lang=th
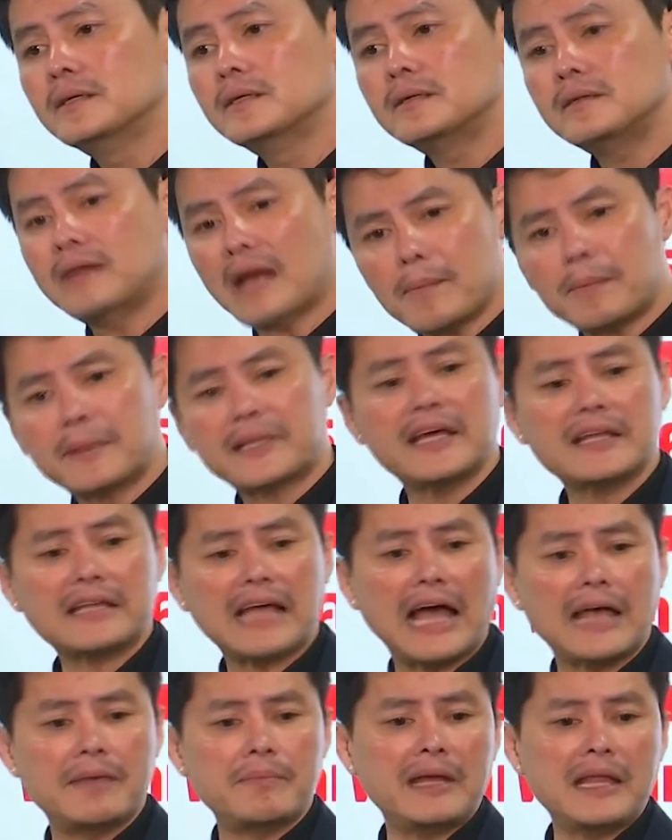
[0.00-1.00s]
และประเทศไท
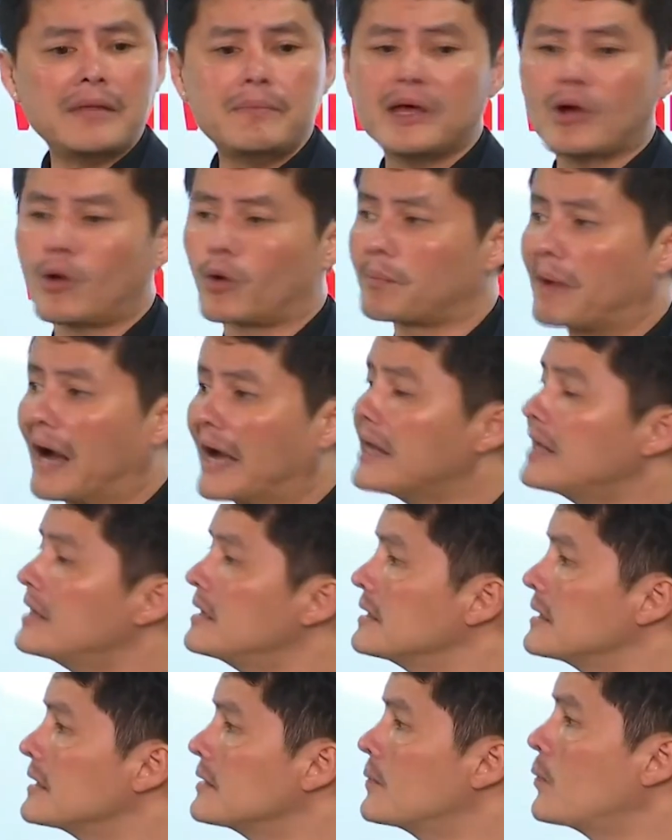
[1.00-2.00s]
ยไม่ได้มีกฎหมาย
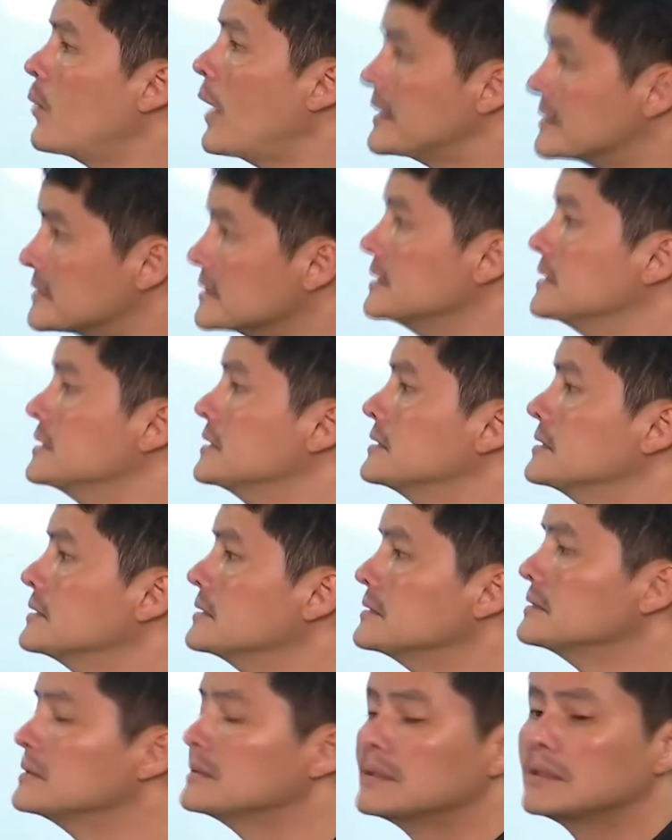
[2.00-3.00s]
กว้านซื้อ
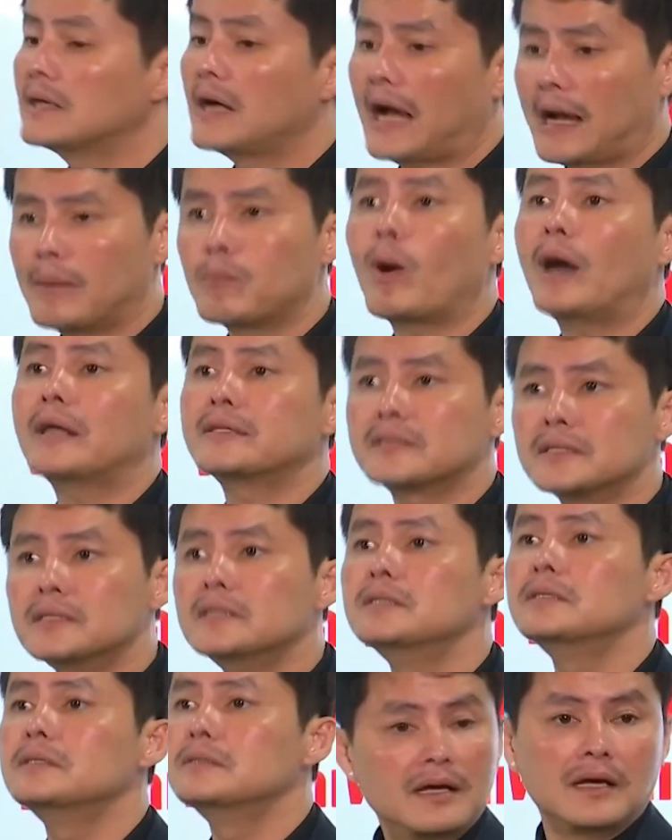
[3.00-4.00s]
ห้ามกว้านซื้อ
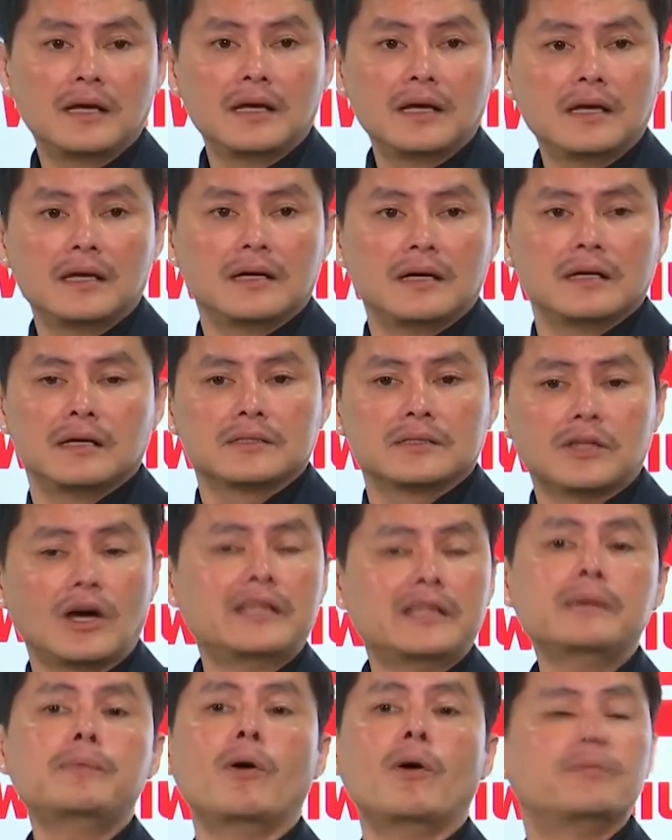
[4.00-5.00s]
ตอน
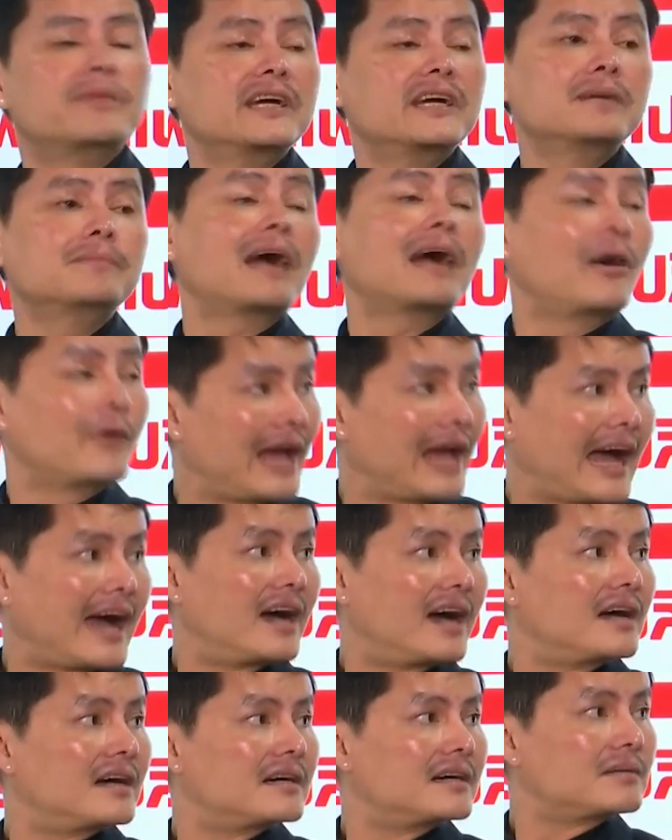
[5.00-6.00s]
ที่ผมยืมเขาน่ะ
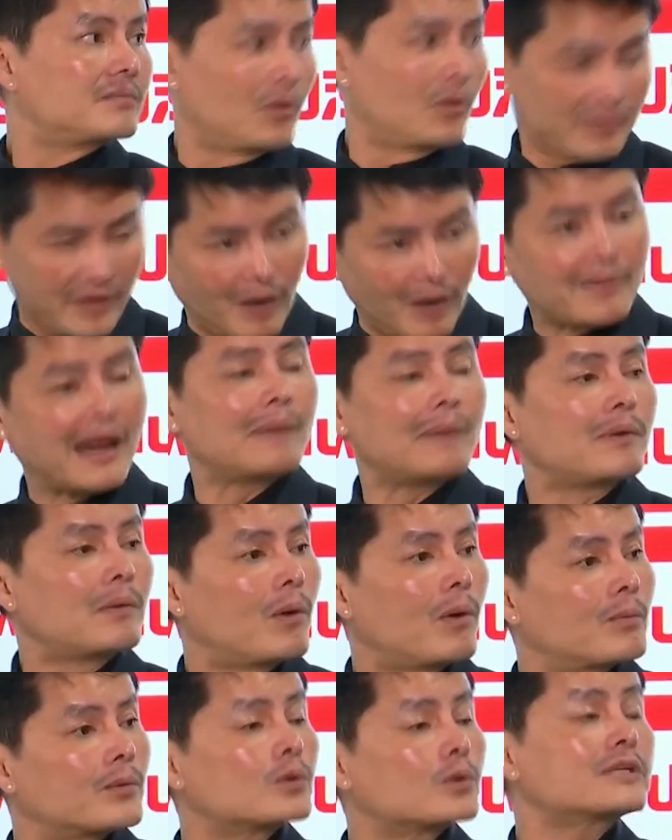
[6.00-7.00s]
ผมยอมรับว่า
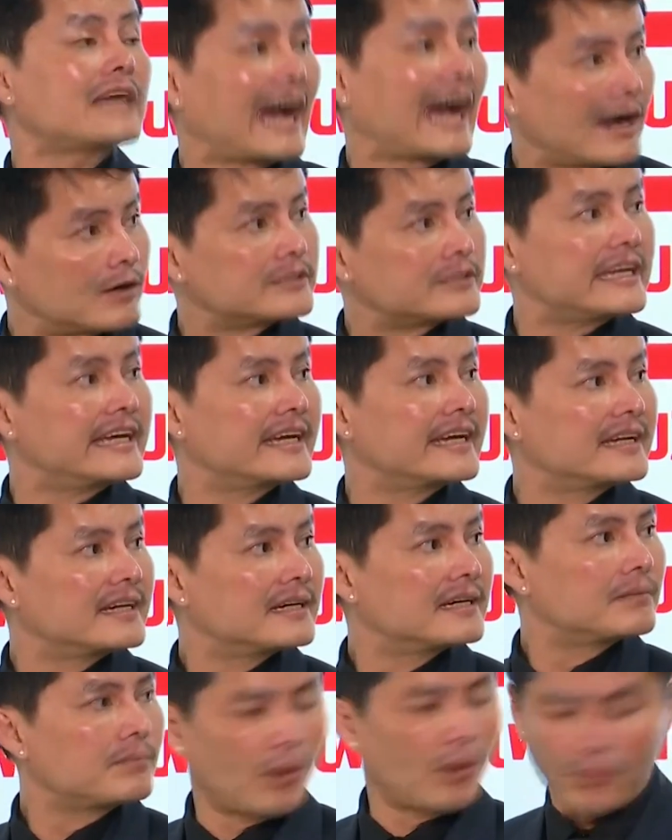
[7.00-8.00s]
ผมรู้จักเขาจริง
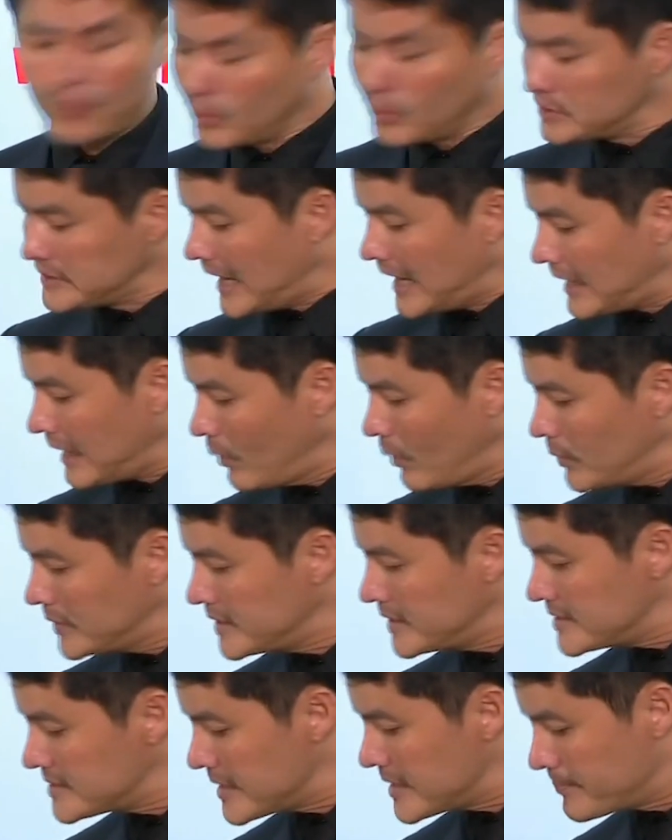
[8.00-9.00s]
ผมรู้จักเขาวัน
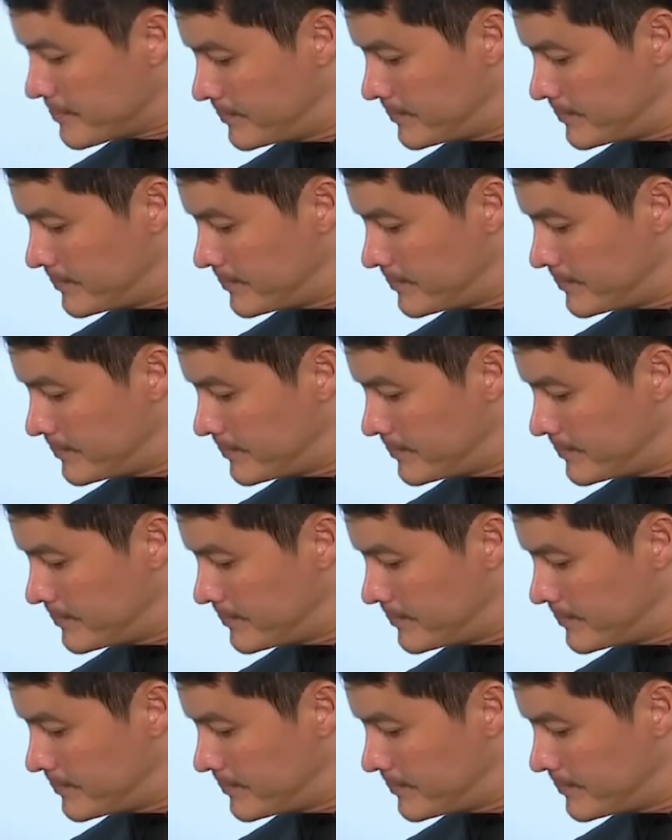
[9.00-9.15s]
ที่10